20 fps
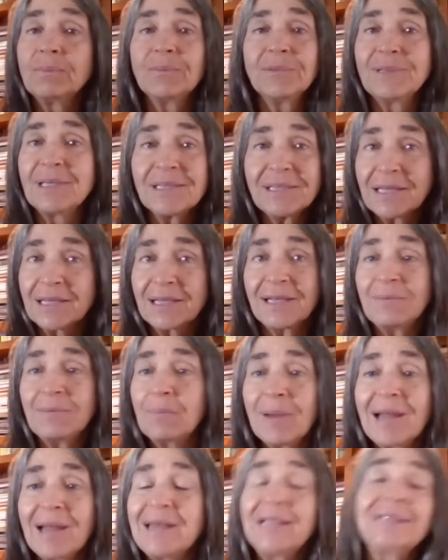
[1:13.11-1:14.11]
desde que el
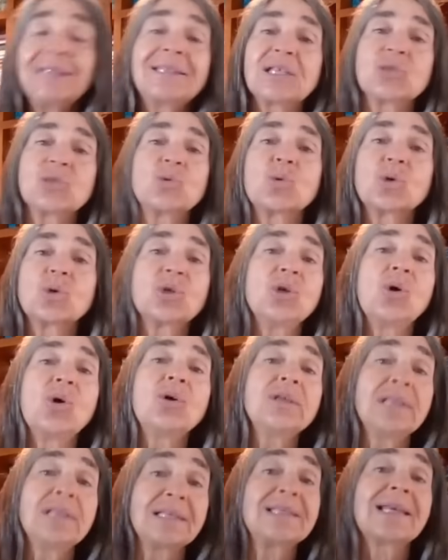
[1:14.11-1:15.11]
planeta surgió
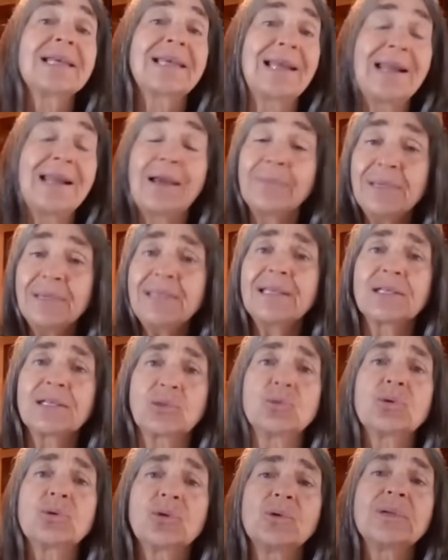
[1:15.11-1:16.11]
y desde que la vida
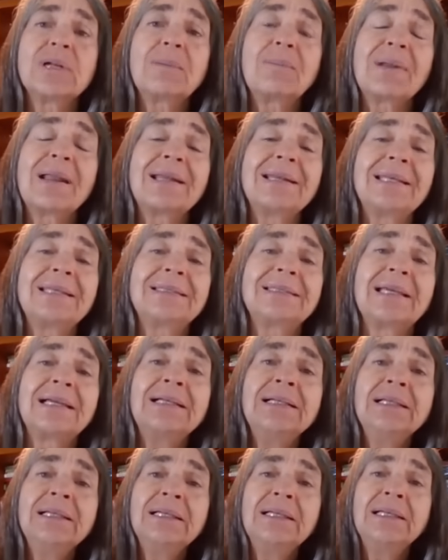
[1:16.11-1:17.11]
surgió en el planeta.
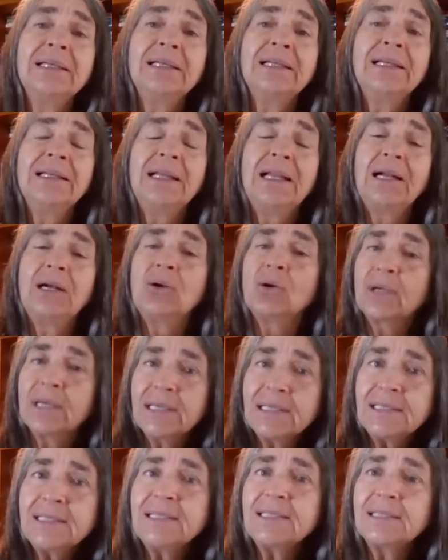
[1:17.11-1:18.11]
Lo que
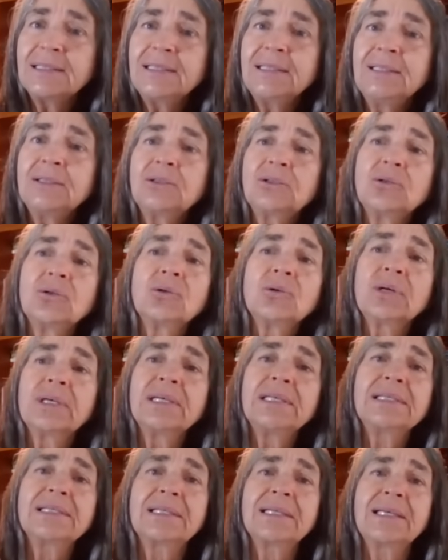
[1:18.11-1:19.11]
es distinto
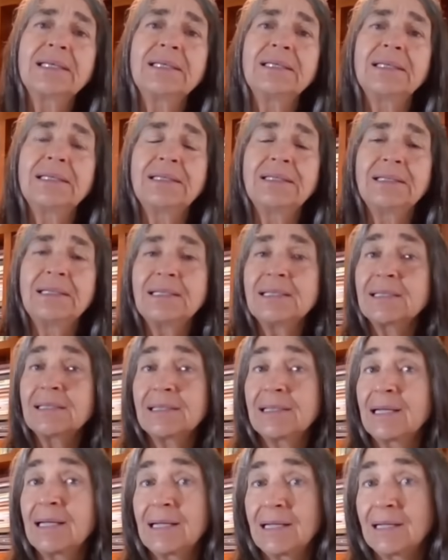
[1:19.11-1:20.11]
es que en
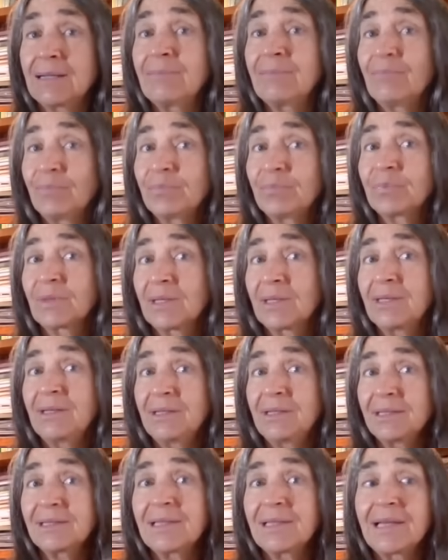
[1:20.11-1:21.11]
esta, en
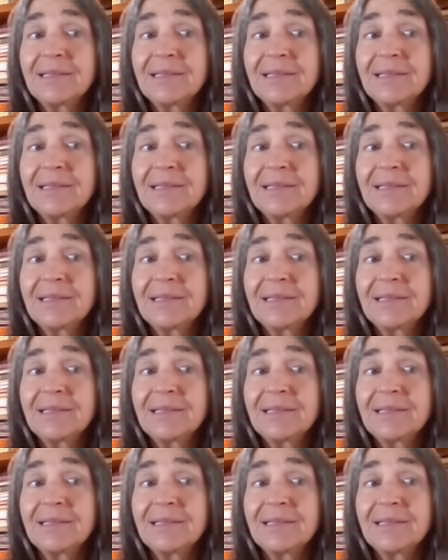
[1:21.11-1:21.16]
esta